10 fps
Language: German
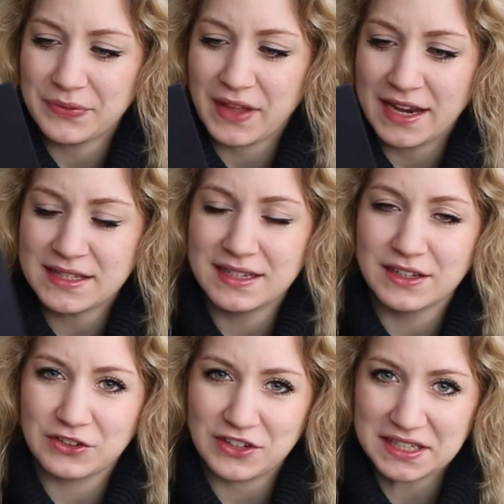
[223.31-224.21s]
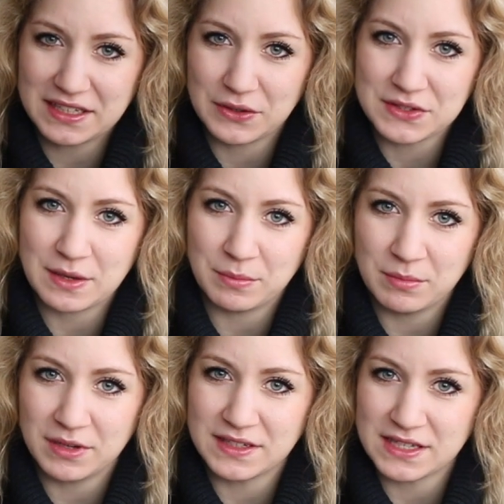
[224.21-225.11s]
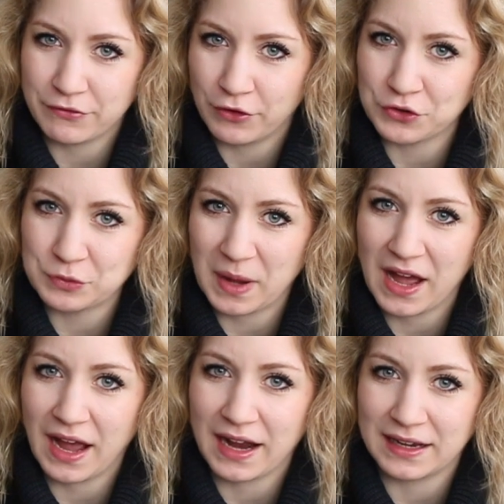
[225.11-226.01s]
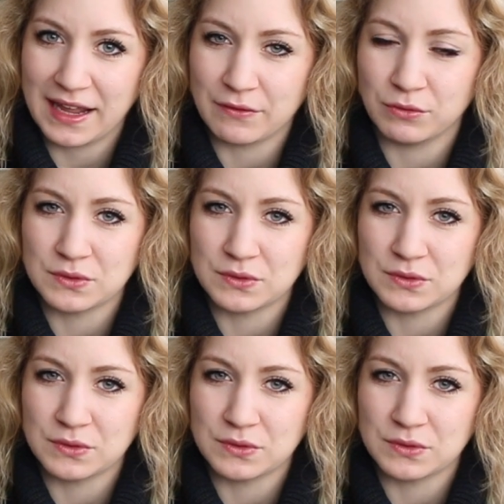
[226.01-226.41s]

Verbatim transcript: einzelne Geschichten aus der Bibel in dieser Fong-Sprache erklärt,